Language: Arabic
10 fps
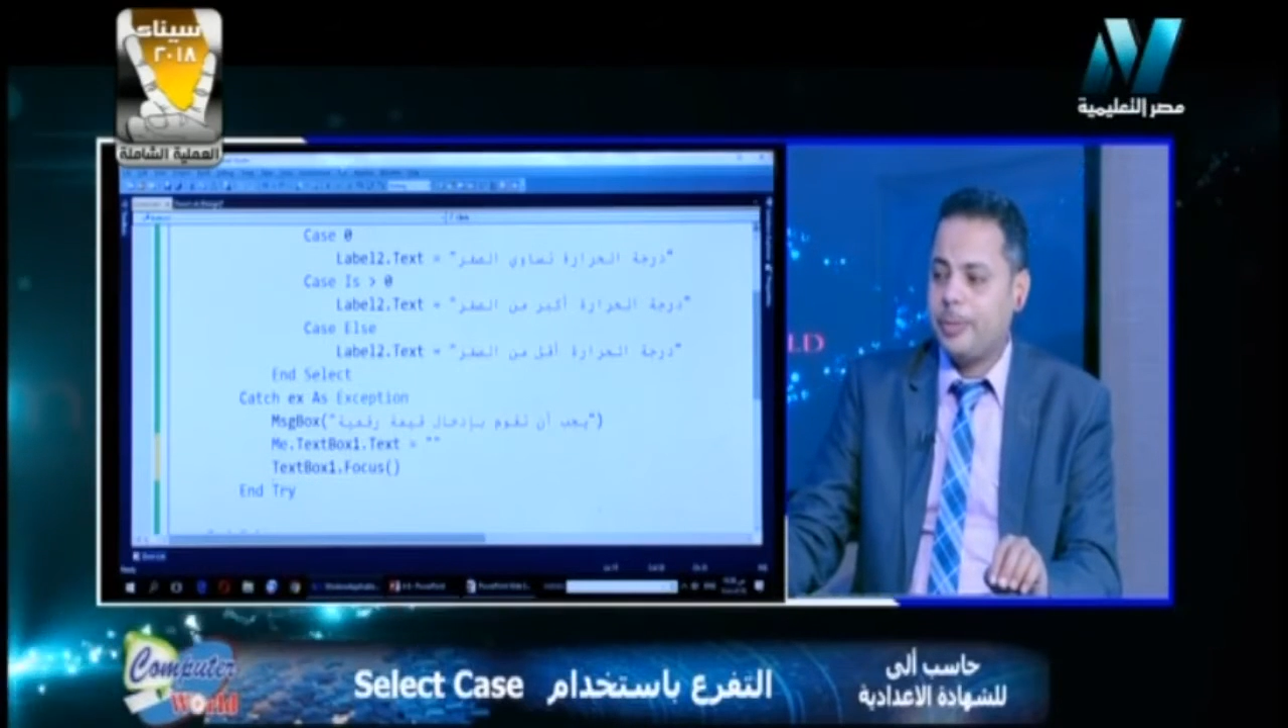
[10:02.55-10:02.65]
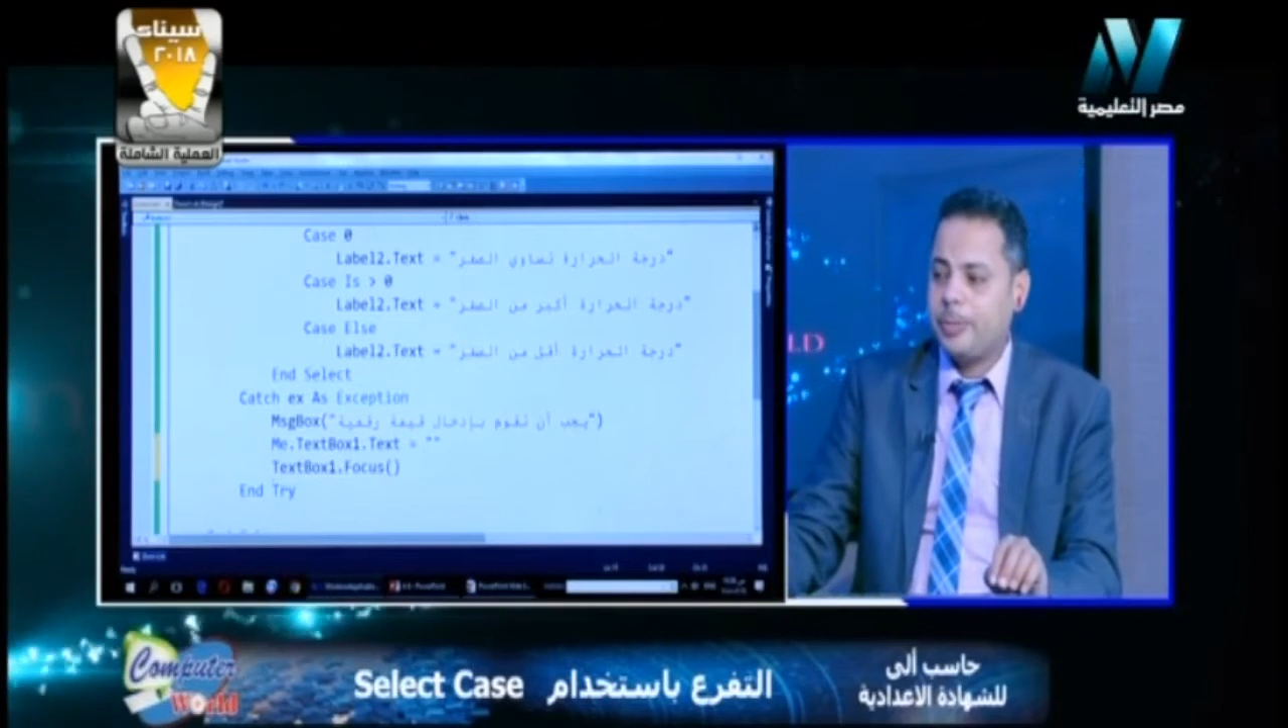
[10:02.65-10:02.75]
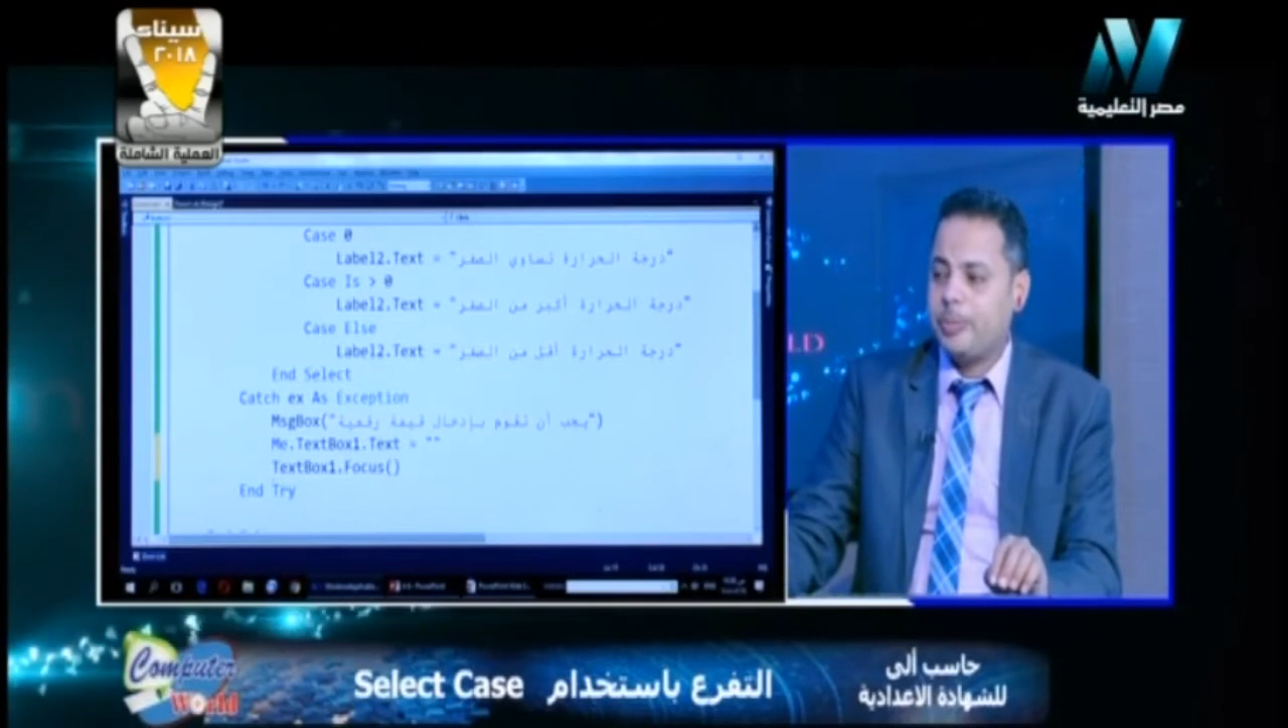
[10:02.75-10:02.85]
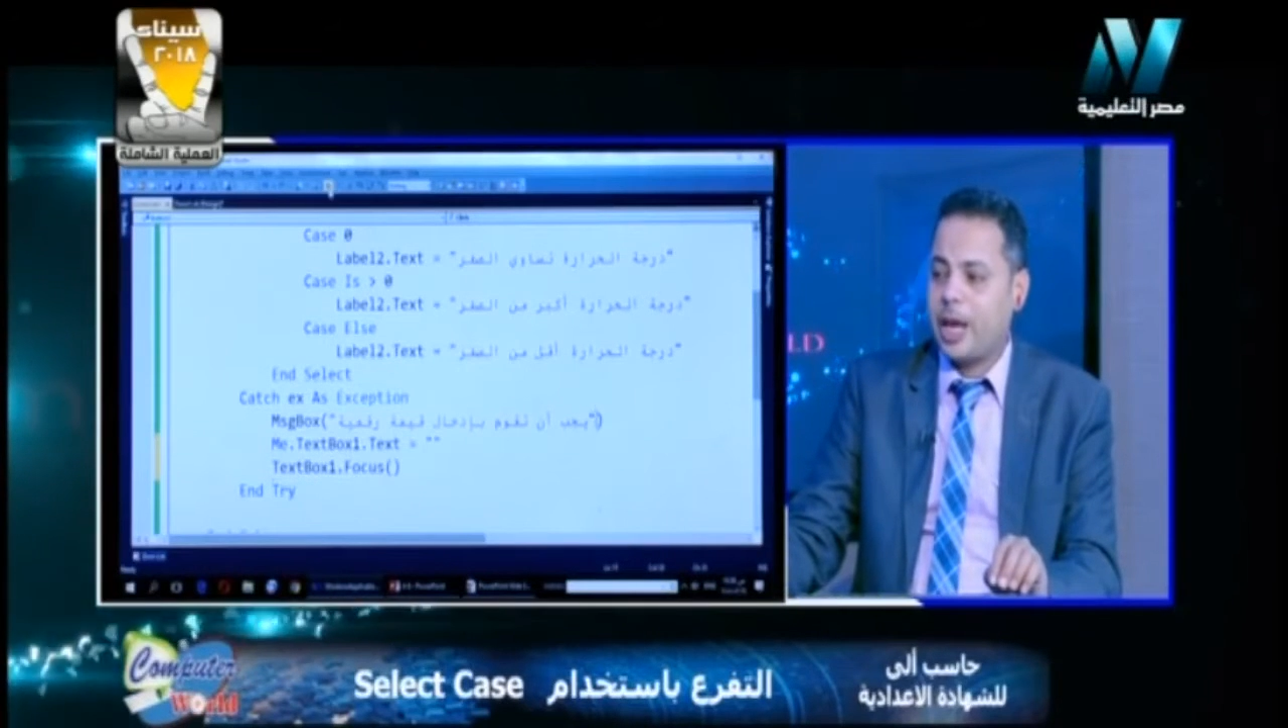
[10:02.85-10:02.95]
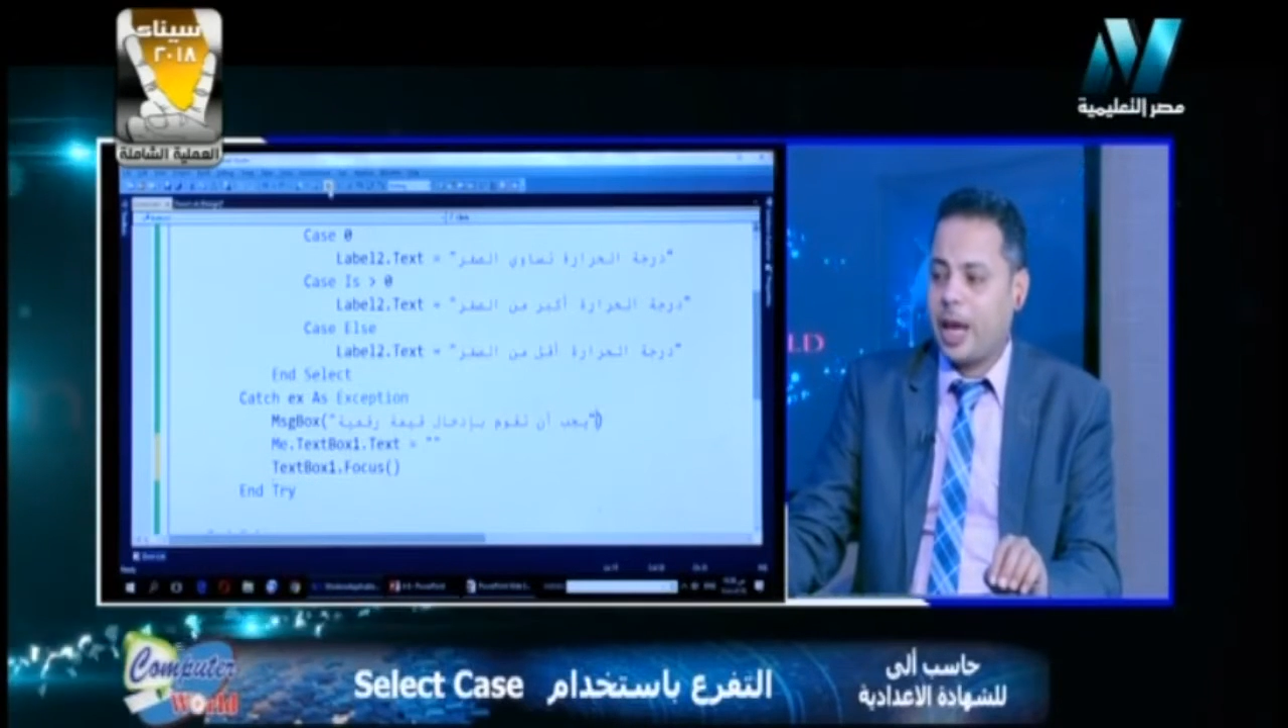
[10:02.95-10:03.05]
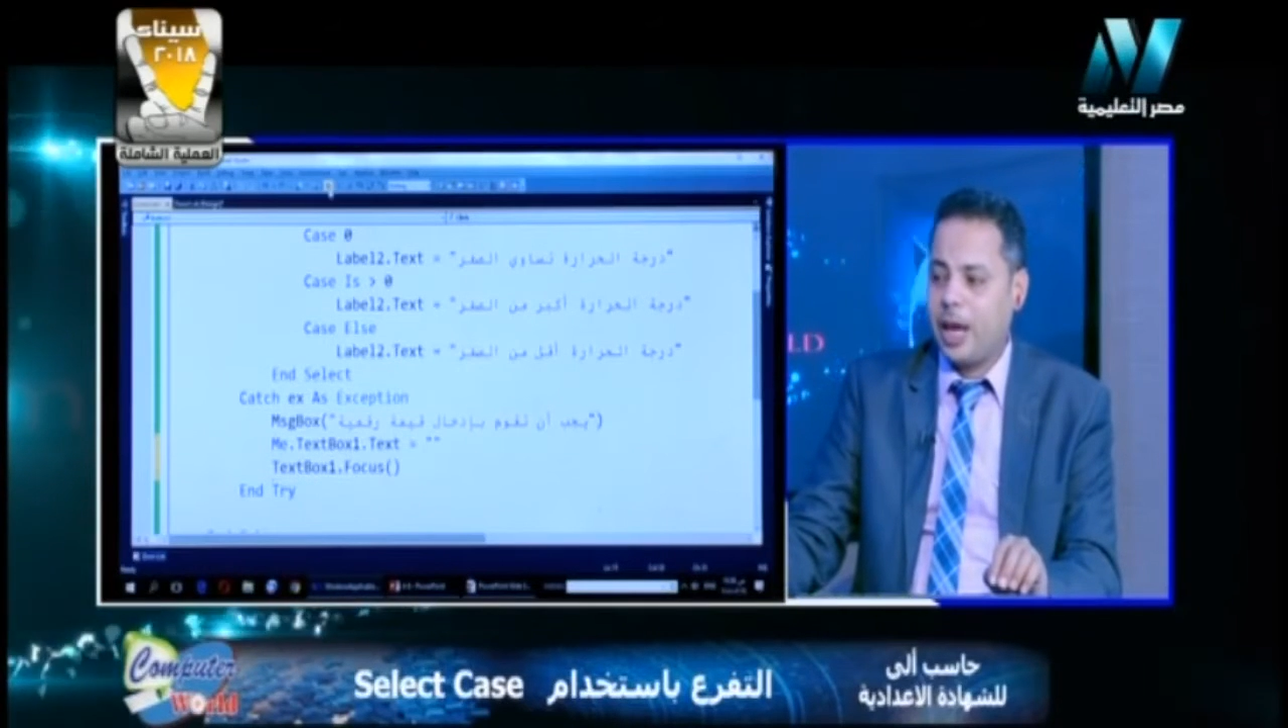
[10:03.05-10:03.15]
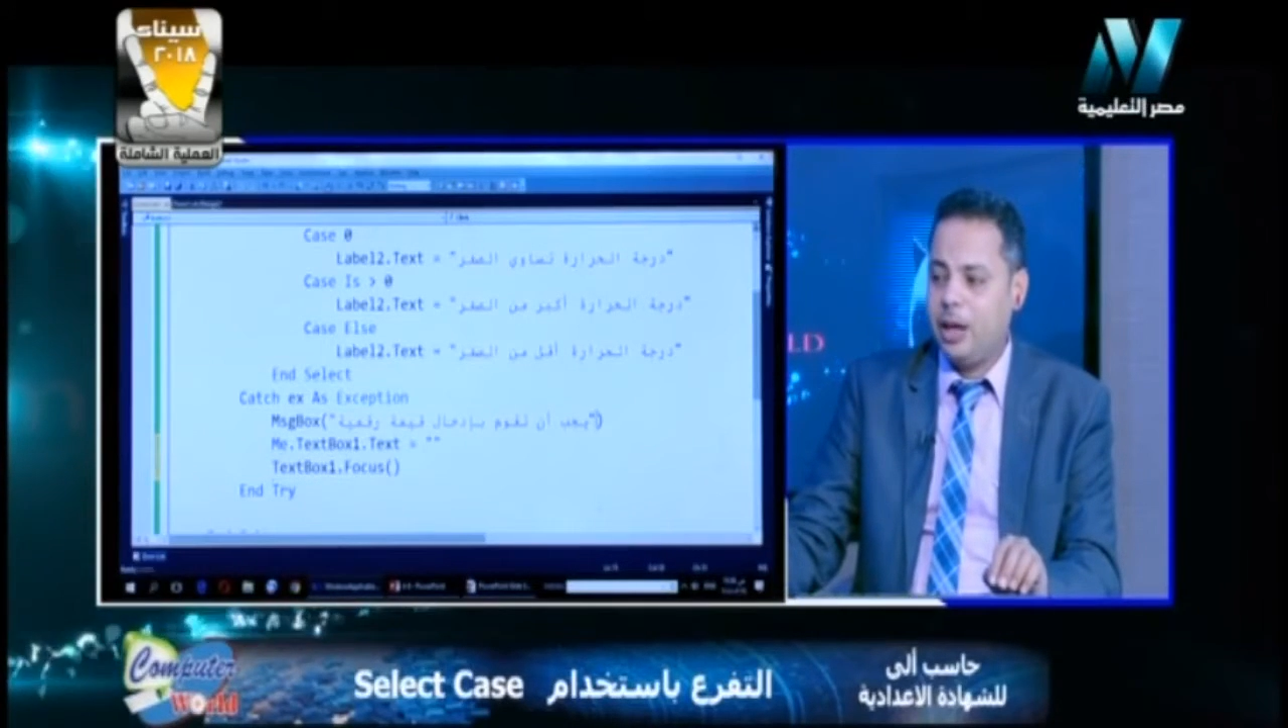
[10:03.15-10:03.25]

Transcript: دخل لي